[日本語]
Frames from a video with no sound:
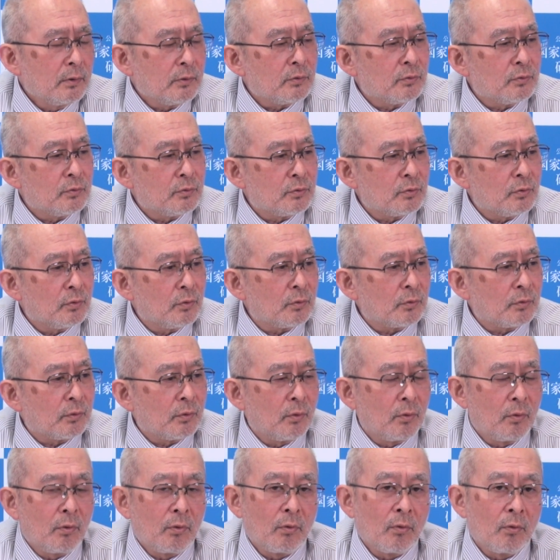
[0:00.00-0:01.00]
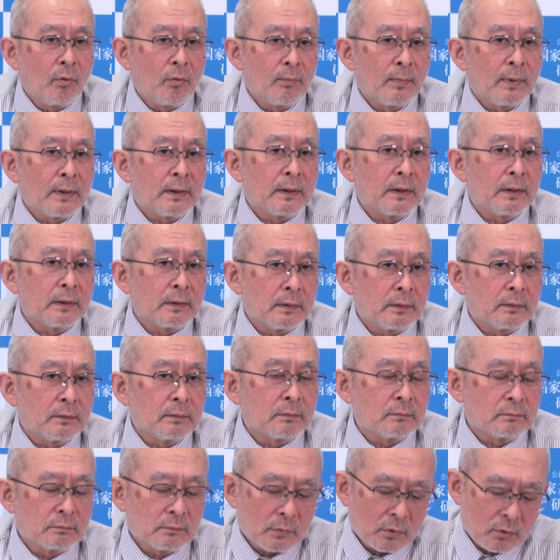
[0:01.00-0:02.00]
いう状況を招いて
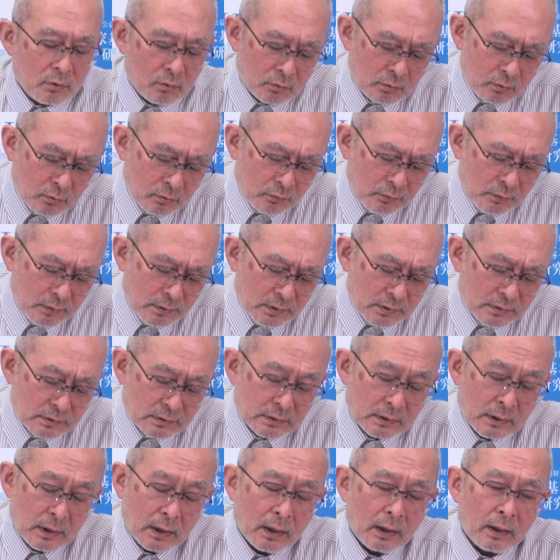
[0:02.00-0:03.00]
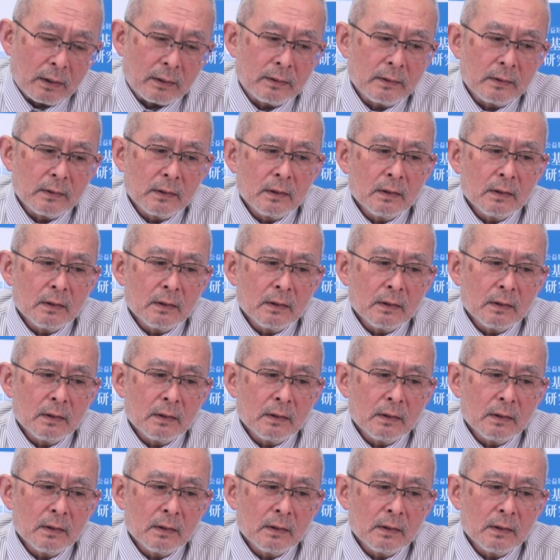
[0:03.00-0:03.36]
るこの上ですね